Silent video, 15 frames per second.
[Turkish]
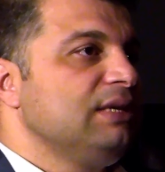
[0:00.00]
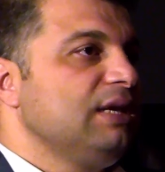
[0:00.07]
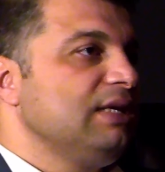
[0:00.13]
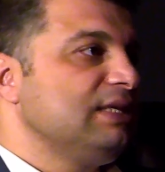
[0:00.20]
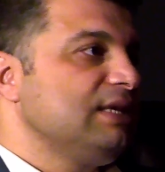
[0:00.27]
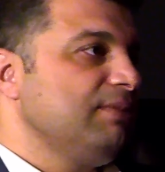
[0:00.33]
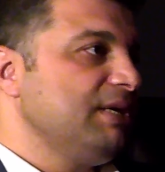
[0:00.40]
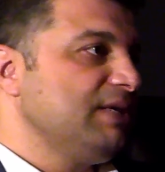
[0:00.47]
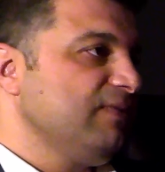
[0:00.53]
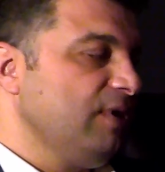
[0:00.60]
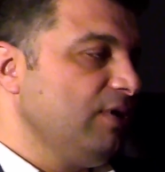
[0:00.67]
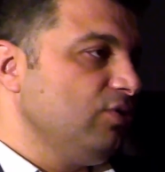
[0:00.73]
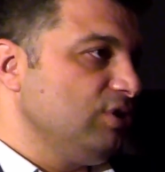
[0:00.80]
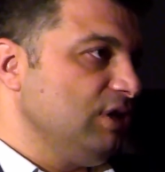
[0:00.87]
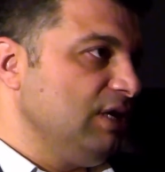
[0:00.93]
ister
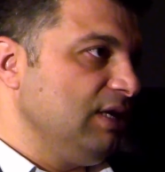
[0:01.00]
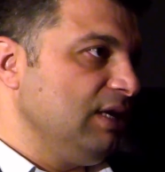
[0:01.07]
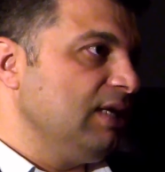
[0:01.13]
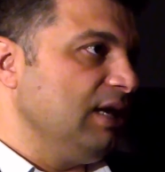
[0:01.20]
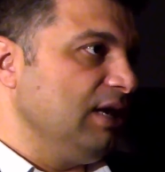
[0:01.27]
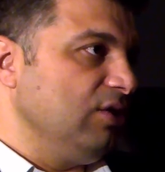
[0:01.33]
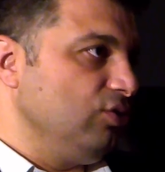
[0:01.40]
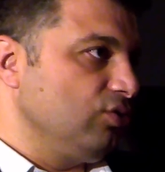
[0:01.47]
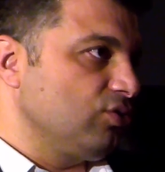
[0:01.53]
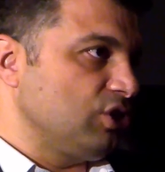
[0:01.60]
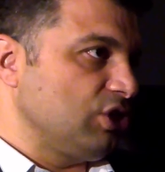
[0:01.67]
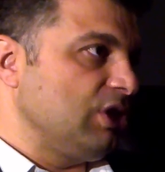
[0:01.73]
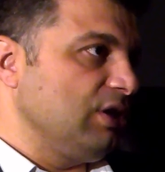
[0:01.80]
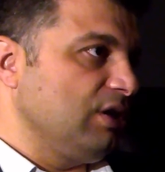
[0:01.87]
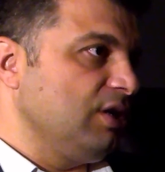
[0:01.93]
istemez Van özelinde de
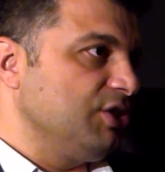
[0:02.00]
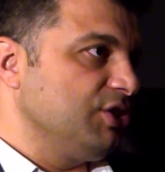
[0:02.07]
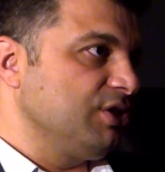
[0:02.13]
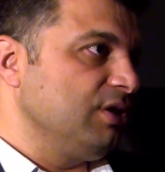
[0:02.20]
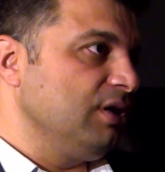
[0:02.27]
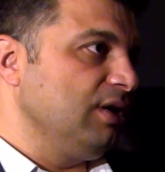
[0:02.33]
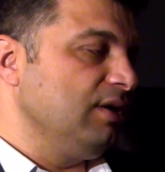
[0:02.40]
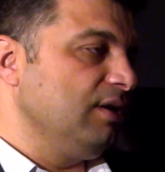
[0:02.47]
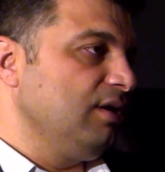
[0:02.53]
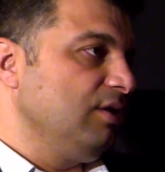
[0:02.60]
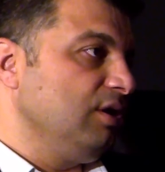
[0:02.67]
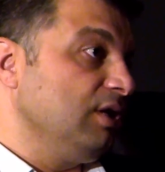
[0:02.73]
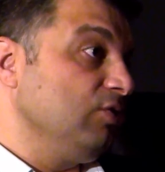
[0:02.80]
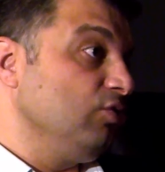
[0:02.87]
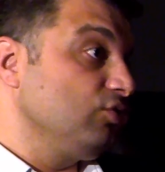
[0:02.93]
yurt dışına kaçırılan
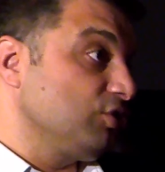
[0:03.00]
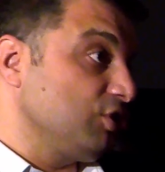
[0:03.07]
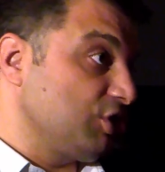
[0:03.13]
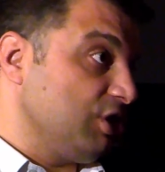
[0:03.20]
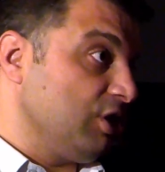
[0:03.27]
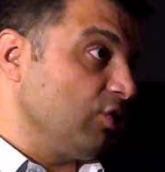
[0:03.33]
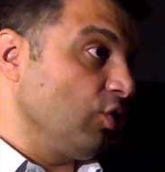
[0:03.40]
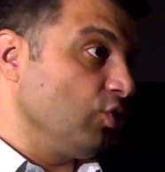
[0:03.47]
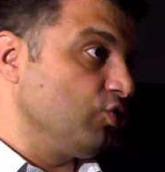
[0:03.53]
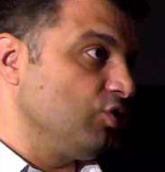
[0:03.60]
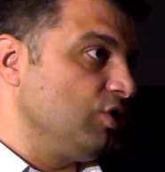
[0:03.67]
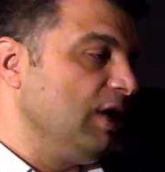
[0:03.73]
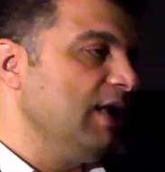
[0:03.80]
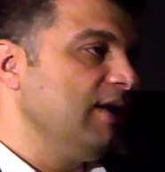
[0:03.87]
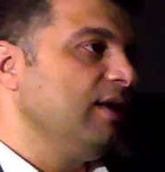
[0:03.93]
ya da yurt dışına
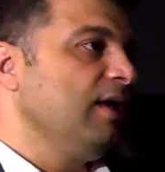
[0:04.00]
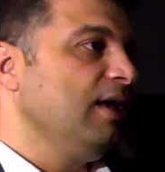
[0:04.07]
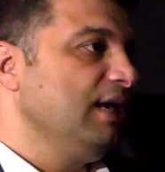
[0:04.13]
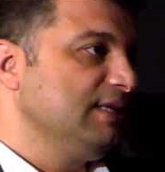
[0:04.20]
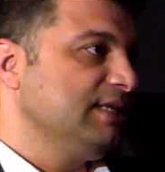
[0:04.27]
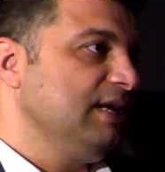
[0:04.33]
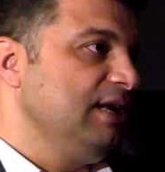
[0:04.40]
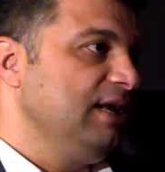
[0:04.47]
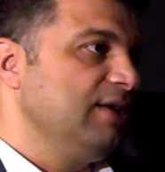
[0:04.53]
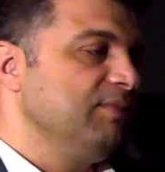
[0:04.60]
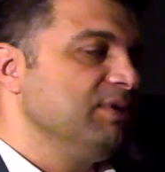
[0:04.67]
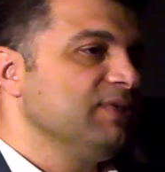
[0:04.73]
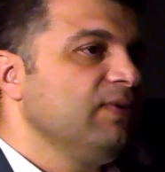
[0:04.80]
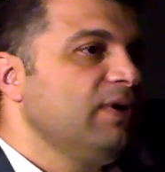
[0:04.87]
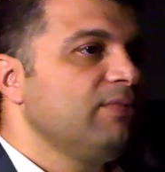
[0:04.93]
götürülen
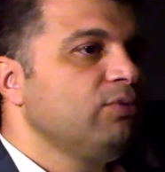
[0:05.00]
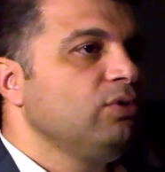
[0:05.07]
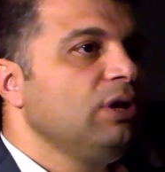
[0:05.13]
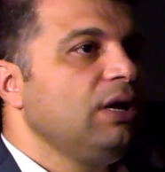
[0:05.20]
eserlerimiz var.